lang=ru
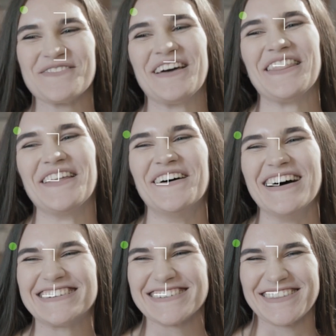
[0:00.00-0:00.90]
Ну
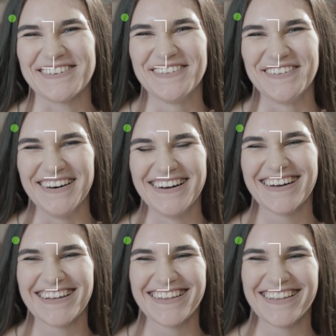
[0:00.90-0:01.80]
а что?
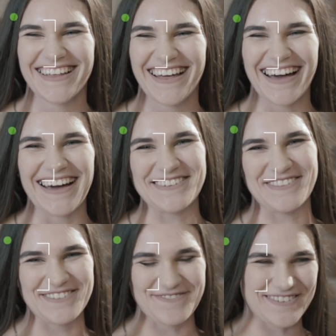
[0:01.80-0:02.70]
А
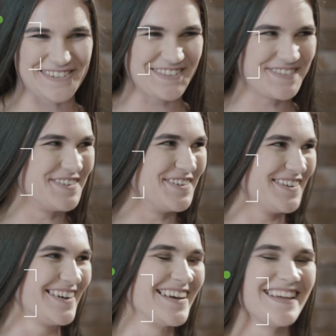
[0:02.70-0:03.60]
что
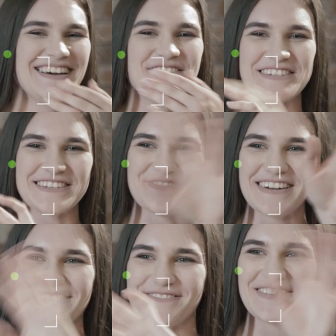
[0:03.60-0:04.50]
смешного? Вы же
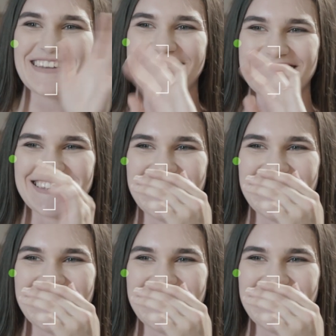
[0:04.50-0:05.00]
вы, вырежете